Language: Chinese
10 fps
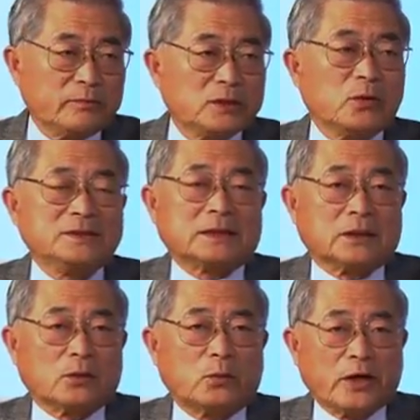英文讲
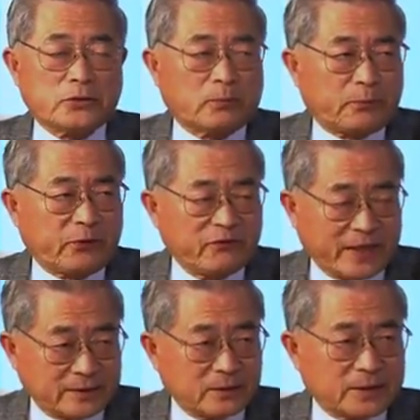叫 racial
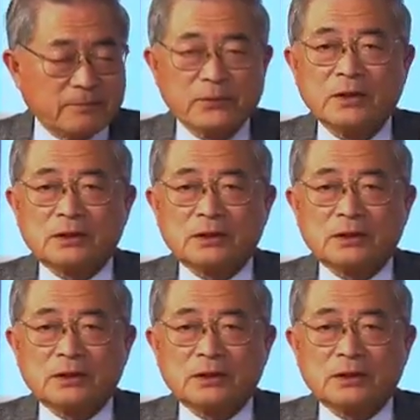profiling，OK，、